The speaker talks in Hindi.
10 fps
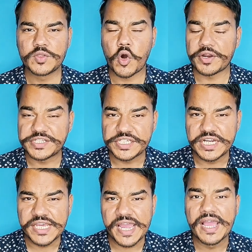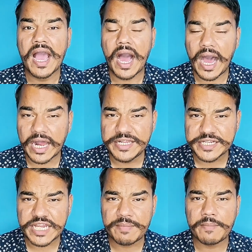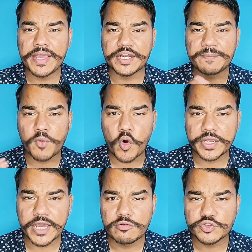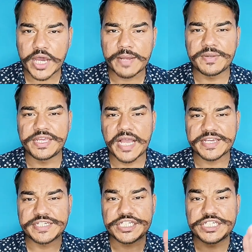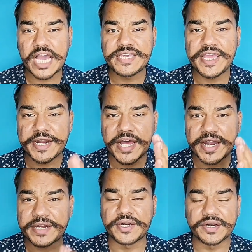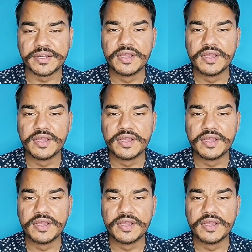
और इसीलिए हालिया समय में एक रिपोर्ट के अनुसार अमेरिका की सीआईए के डायरेक्टर